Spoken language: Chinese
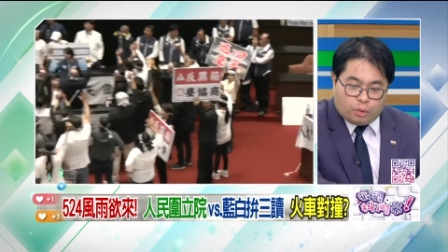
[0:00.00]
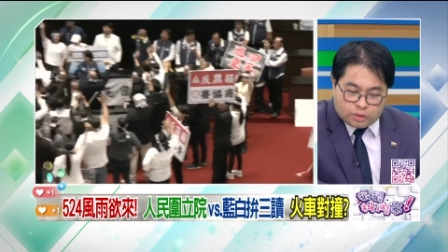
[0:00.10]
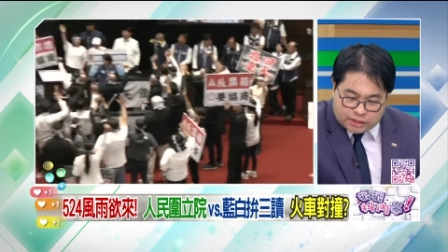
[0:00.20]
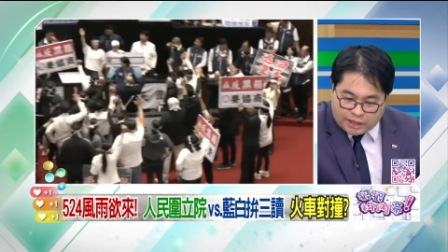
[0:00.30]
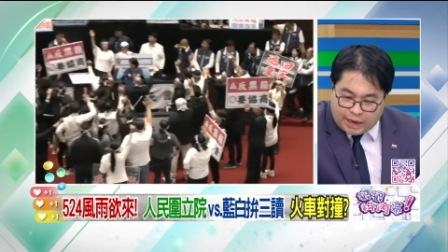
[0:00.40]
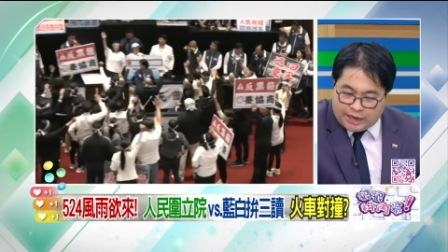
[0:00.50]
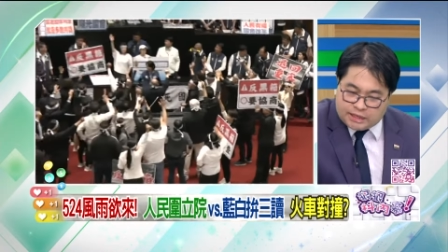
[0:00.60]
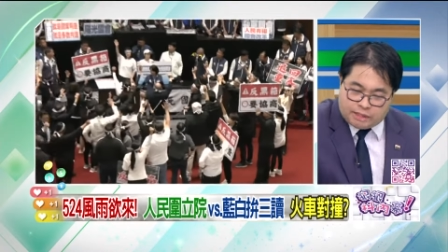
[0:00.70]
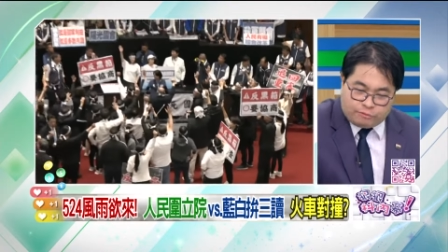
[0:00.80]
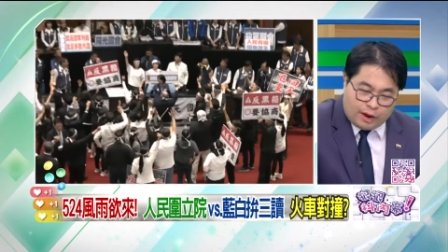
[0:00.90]
其他意
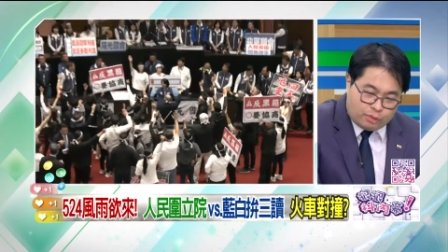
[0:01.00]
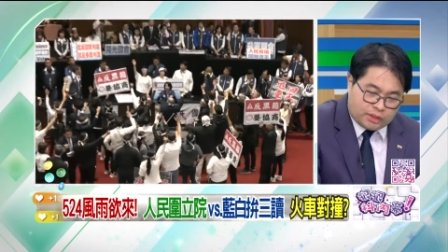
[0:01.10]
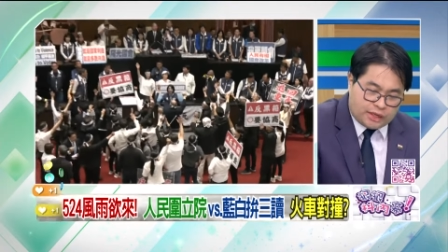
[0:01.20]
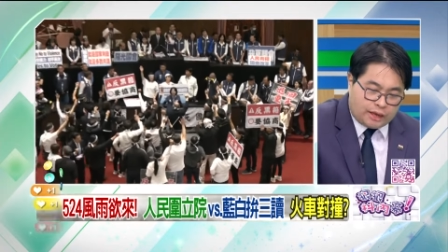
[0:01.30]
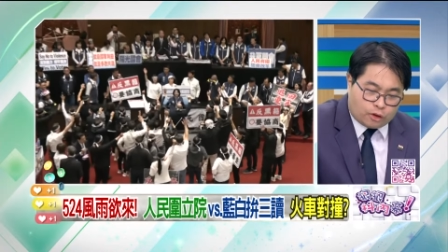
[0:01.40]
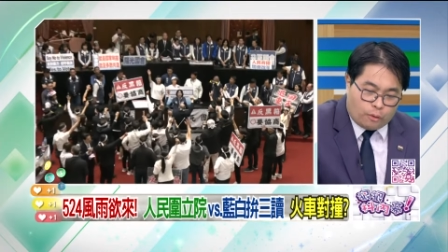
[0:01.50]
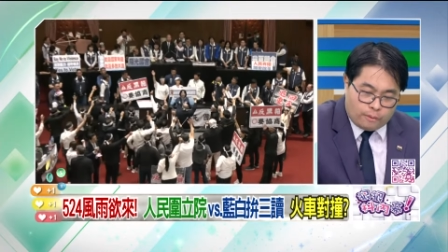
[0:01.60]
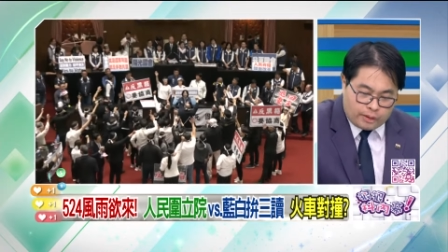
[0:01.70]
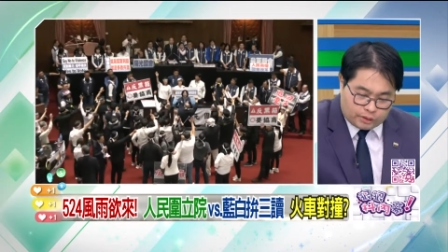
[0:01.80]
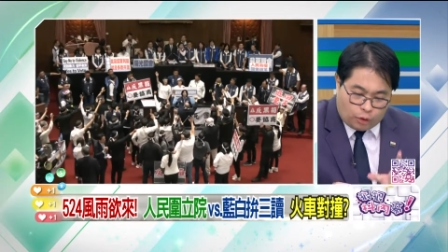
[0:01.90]
见发问提案都
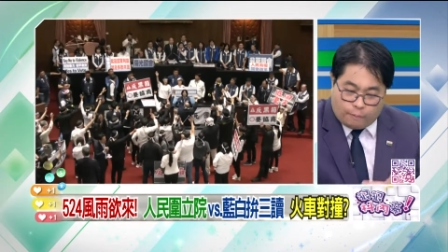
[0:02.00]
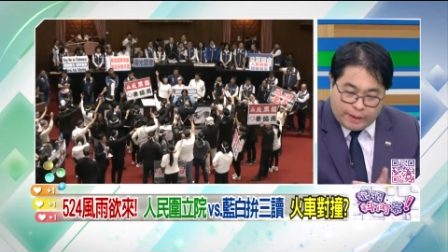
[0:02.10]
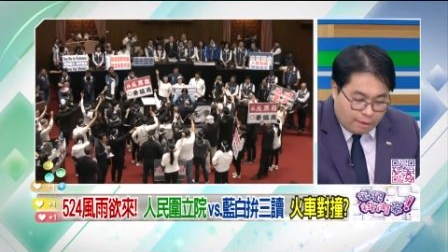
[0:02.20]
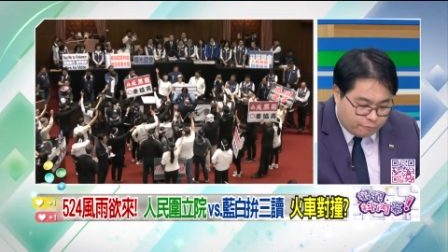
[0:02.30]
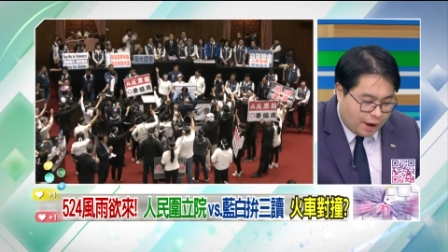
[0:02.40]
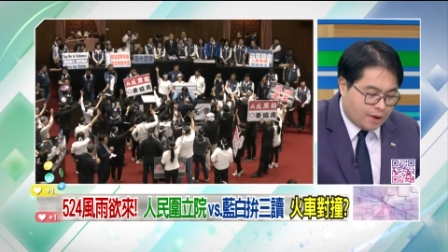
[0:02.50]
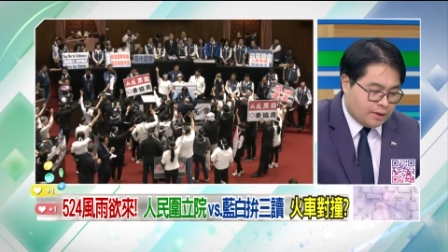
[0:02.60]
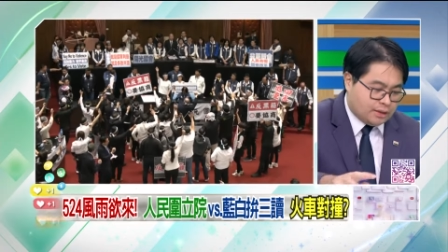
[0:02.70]
都没办法。